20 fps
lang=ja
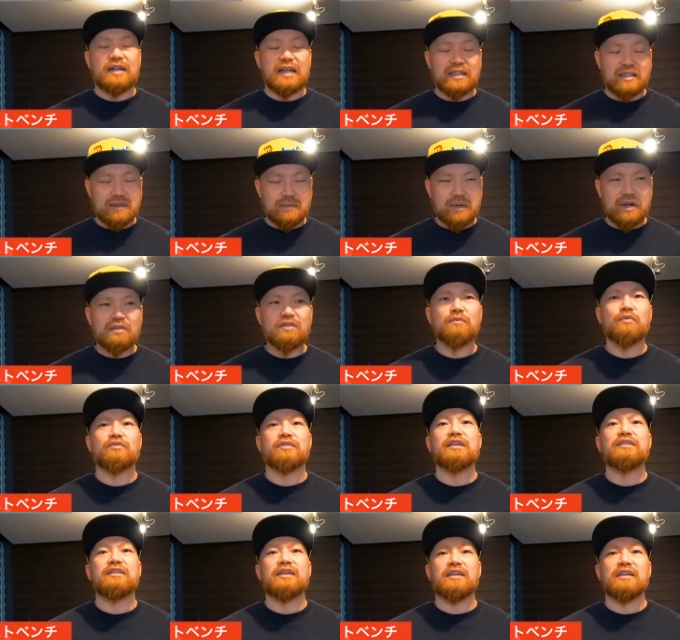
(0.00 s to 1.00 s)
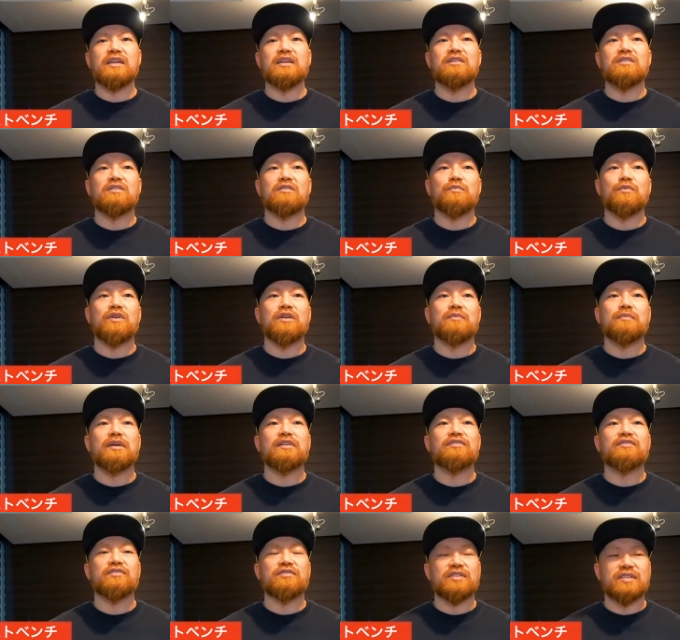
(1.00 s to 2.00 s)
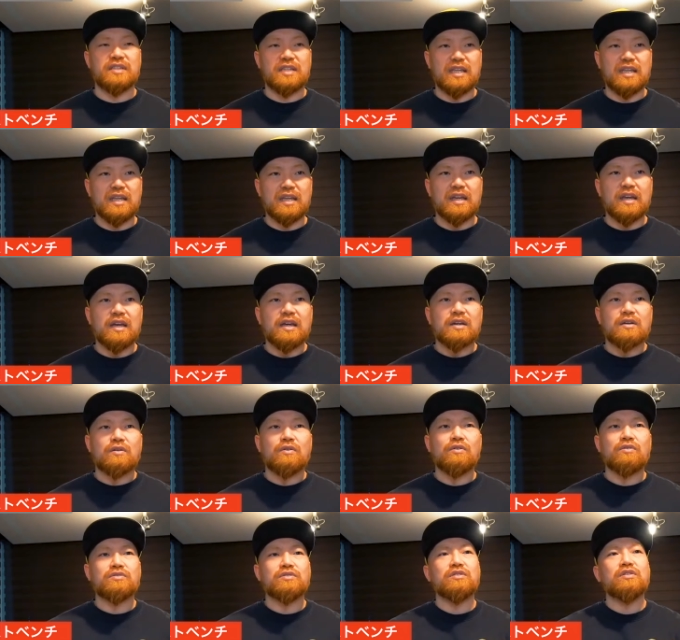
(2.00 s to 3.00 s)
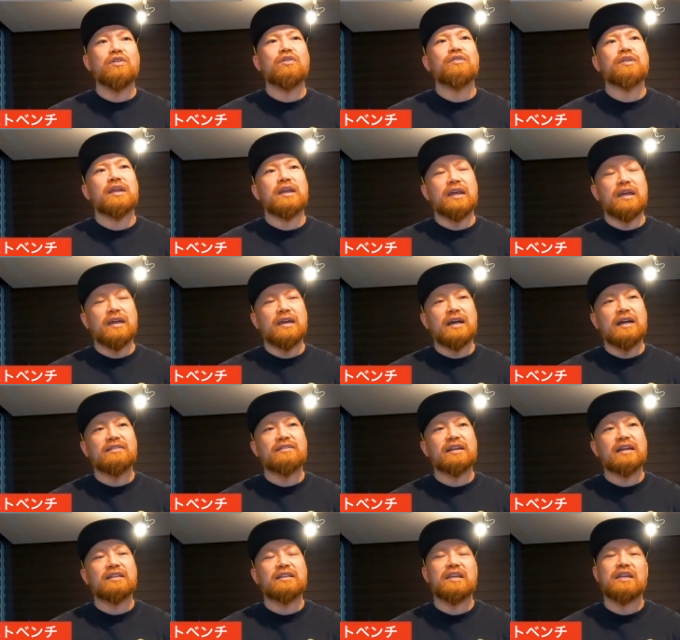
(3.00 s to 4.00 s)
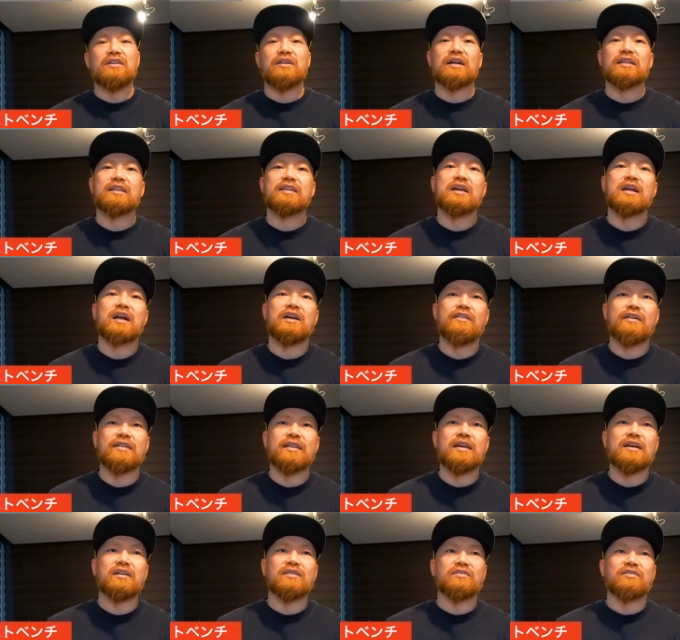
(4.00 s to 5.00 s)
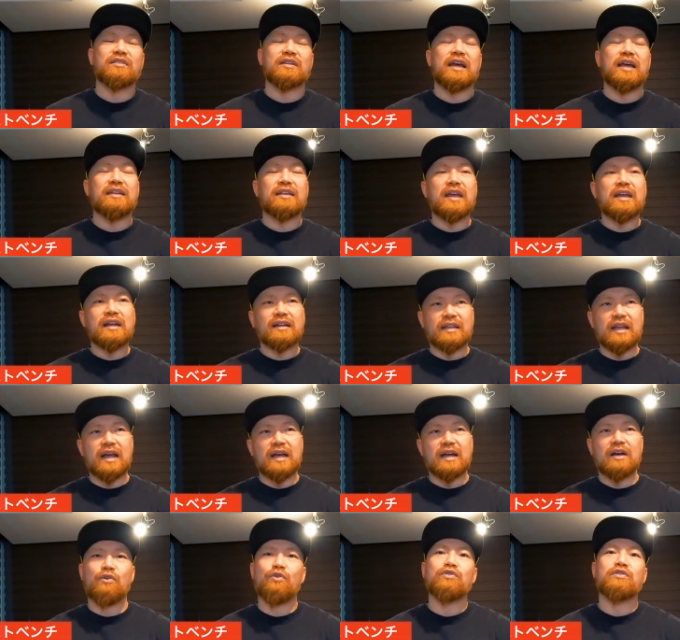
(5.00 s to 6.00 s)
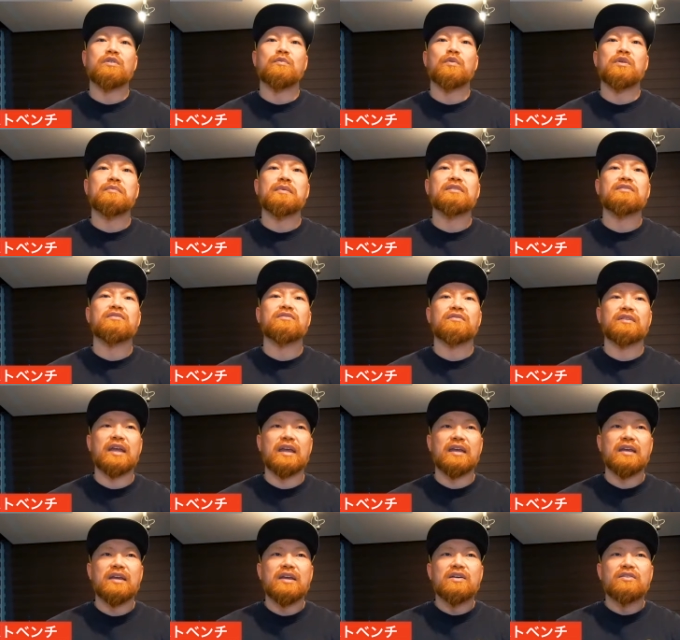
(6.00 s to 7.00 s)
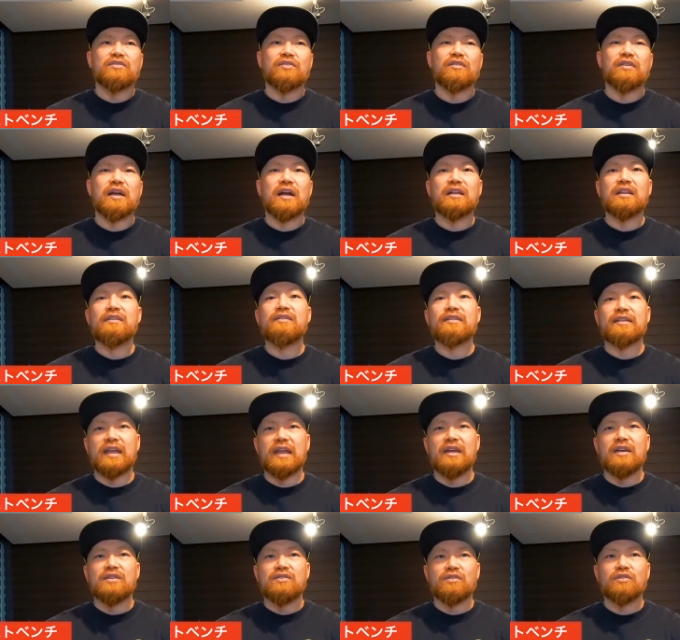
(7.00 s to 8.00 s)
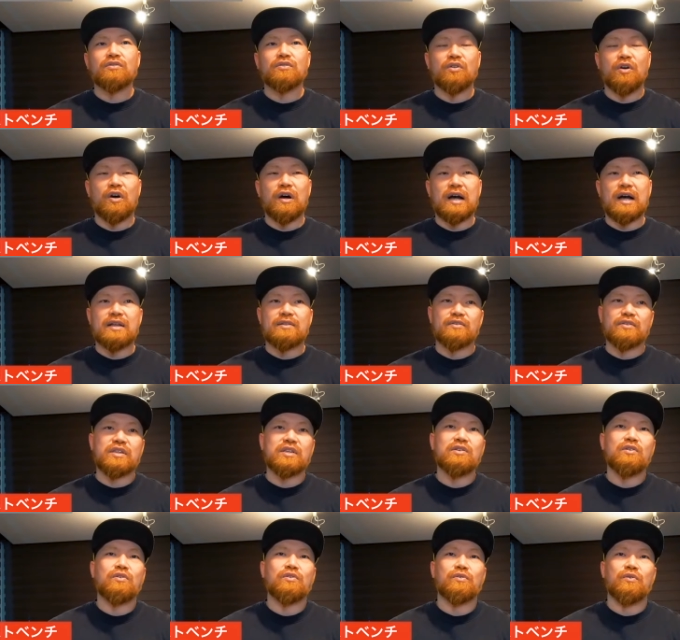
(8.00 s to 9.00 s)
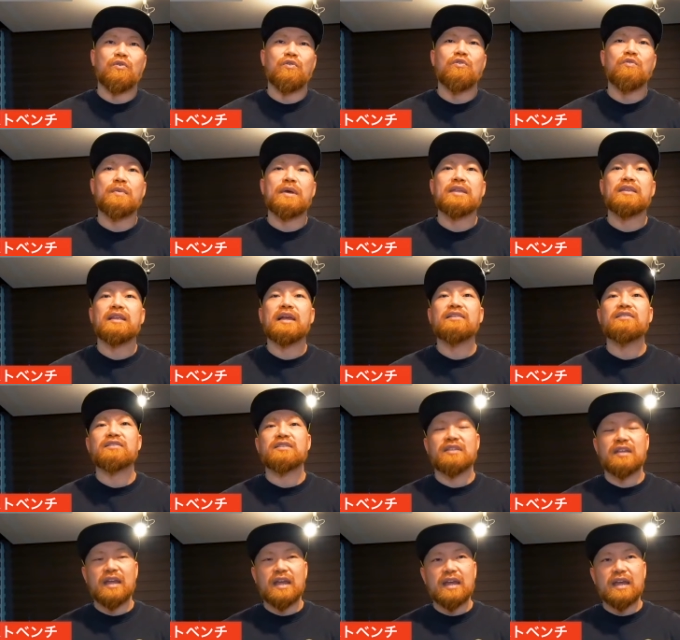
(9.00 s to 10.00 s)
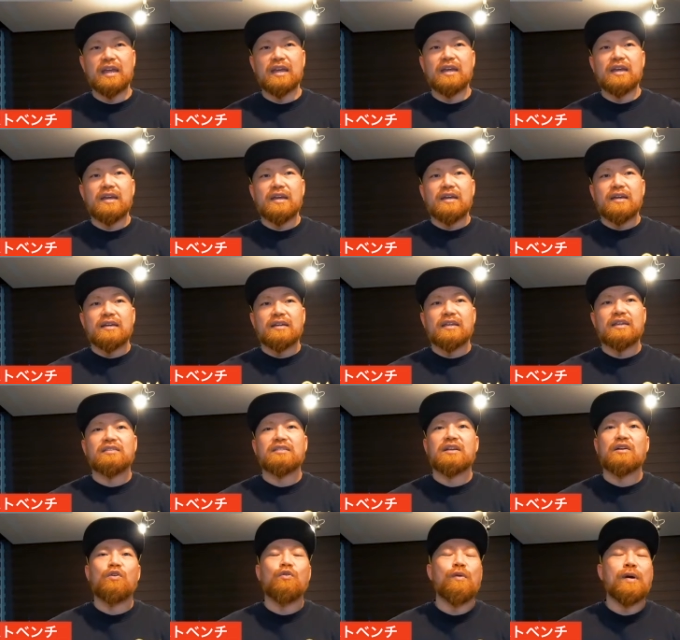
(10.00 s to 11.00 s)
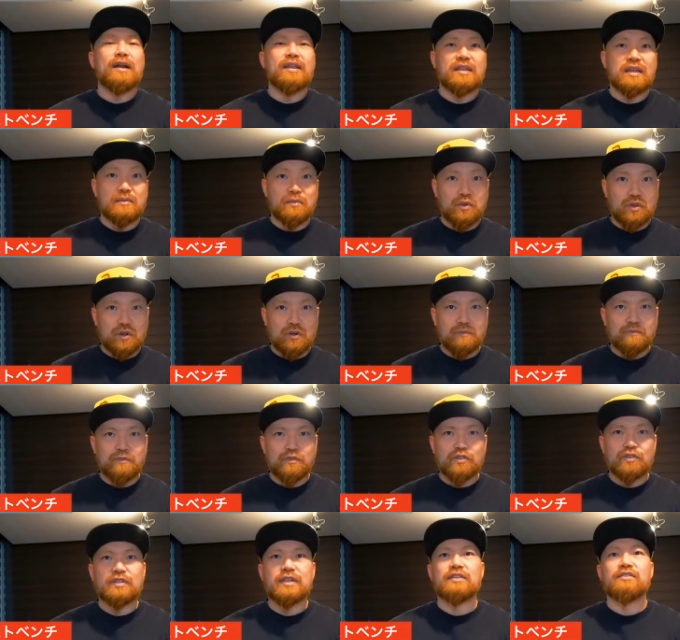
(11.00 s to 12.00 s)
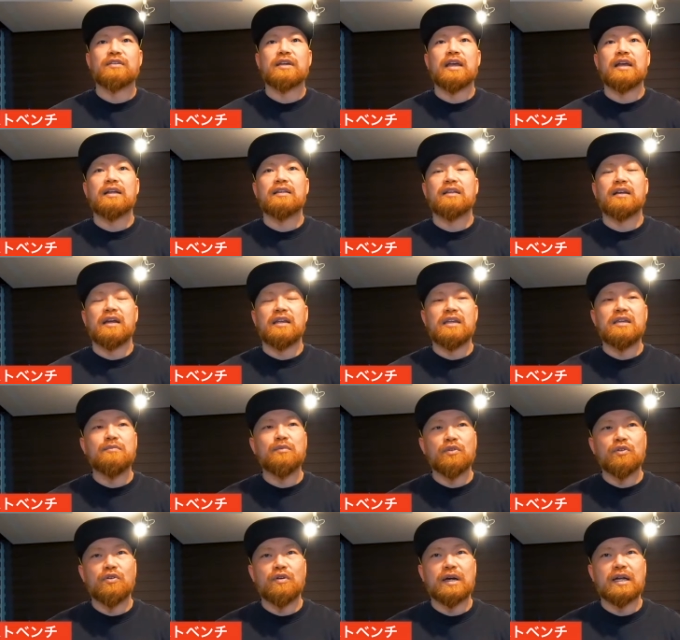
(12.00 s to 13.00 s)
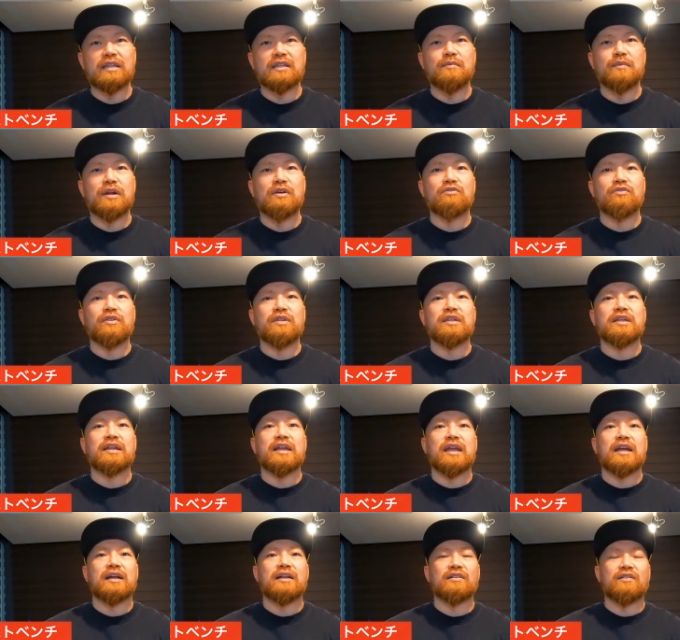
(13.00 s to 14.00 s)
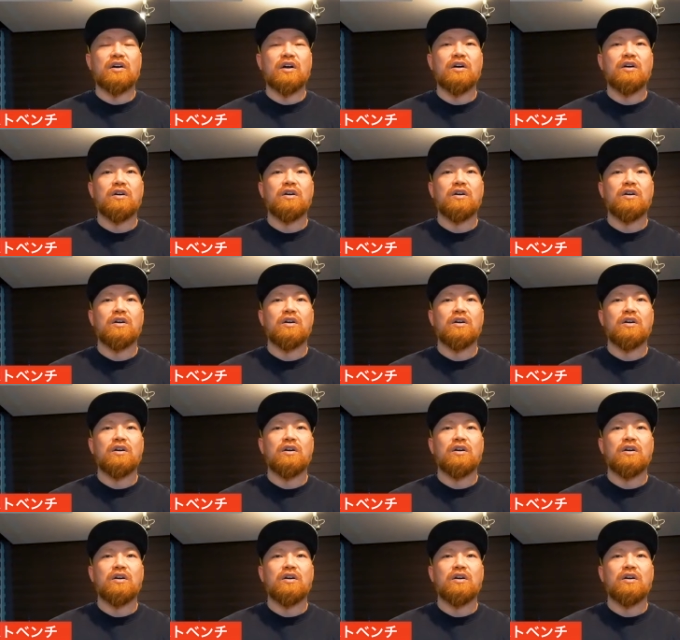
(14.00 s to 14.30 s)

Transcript: 買ってもらうのも全然いいと思いますし、高重量で扱っている方なんかは長く使いたい方が多いと思いますので、そういった方はね、ちょっとあの費用を多めに出して、決して壊れないもの、そして使い勝手がいいものを買ってもらうといいんじゃないかなと